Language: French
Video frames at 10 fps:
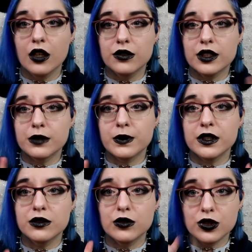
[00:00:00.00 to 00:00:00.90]
une
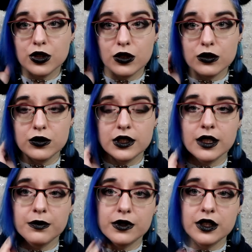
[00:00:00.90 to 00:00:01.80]
espèce de short, tu sais,
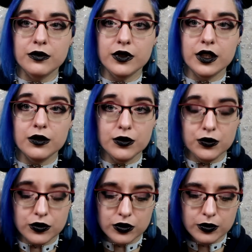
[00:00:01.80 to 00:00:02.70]
les petites vidéos
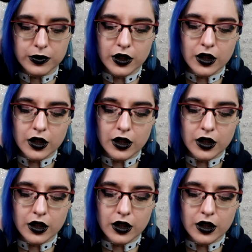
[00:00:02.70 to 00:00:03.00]
YouTube